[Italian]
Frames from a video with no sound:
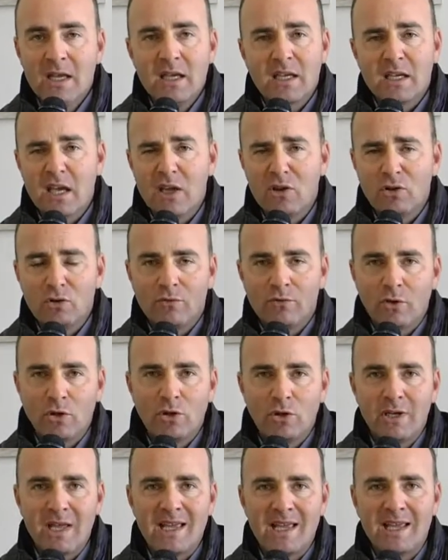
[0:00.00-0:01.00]
che io non
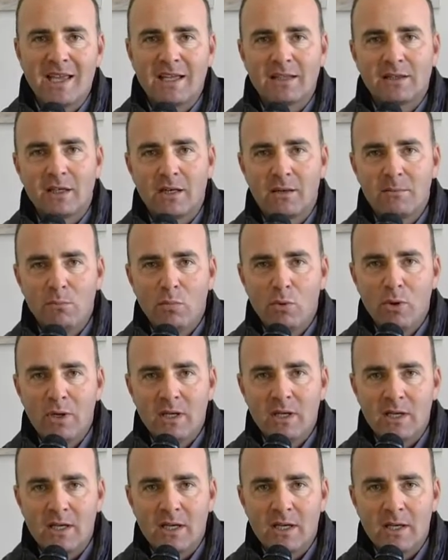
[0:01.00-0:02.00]
voglio neanche
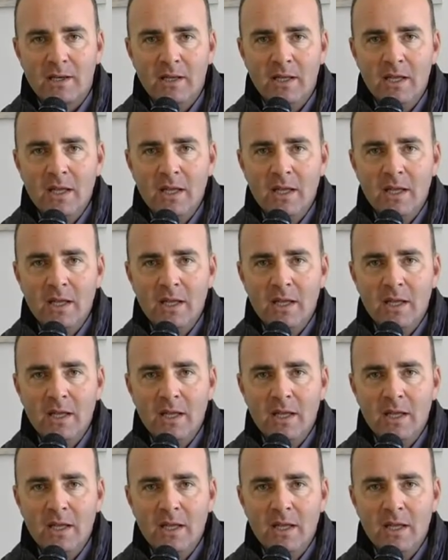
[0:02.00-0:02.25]
attribuire